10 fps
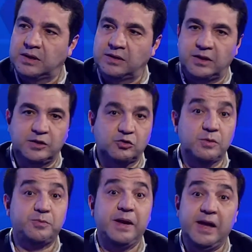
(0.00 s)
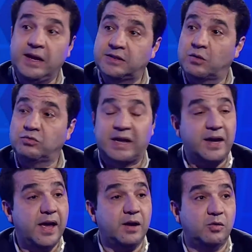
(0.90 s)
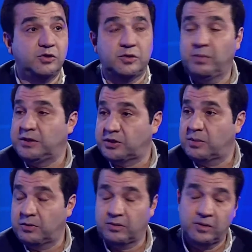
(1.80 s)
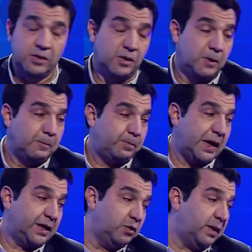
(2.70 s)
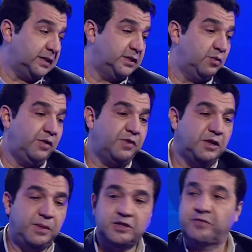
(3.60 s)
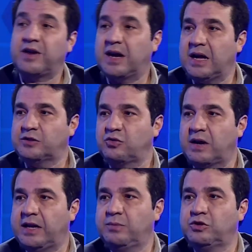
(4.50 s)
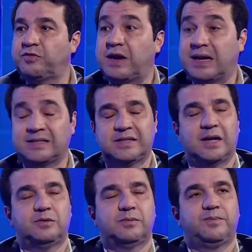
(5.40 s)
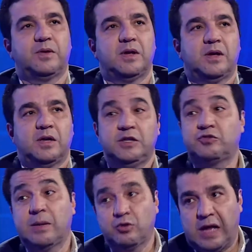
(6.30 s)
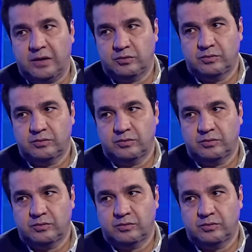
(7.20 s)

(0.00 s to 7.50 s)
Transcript: entende isso como experiência, como track record, como eles uhum. chamam. Uhum. Aqui no Brasil, infelizmente, é fracasso, carimbo uhum. de fracassado. Isso tem mudado.